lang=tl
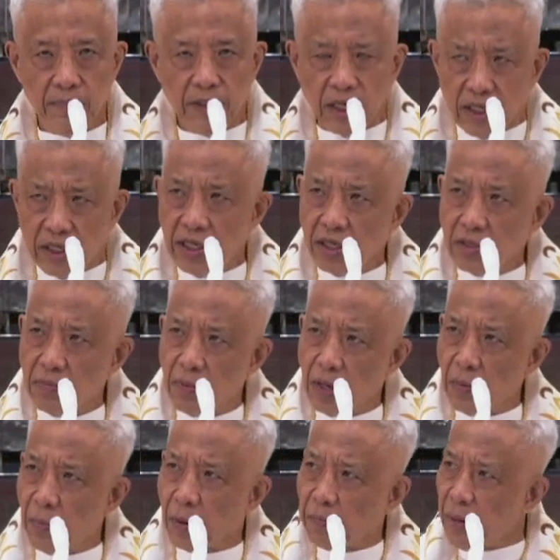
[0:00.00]
Hindi ako
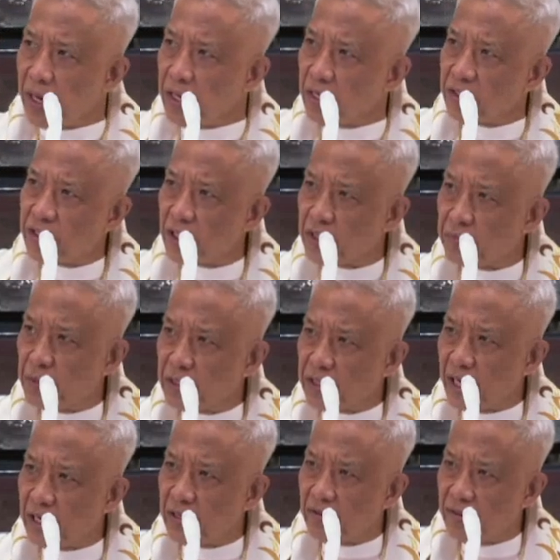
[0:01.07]
makapagbayad sa ibang
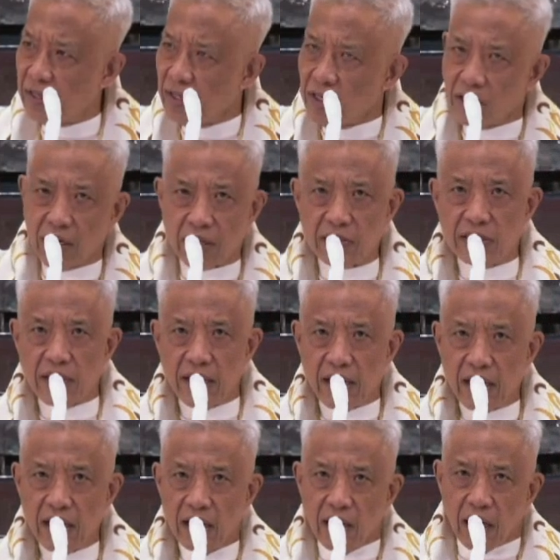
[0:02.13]
tao na
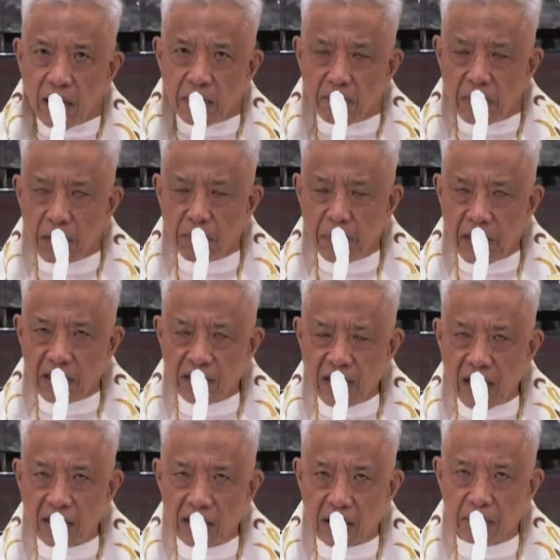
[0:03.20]
siya ang
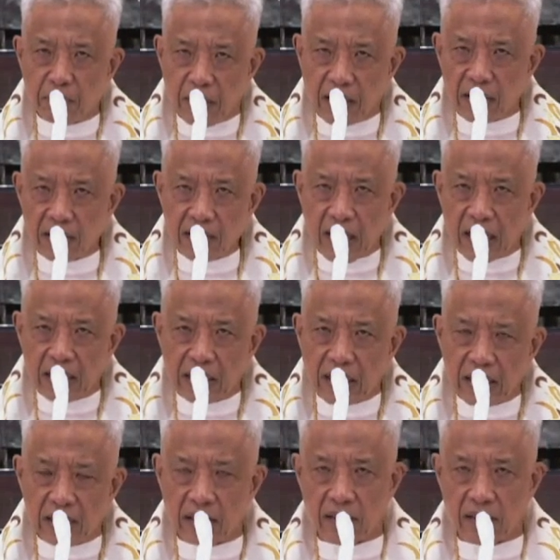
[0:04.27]
magpakasakit para sa akin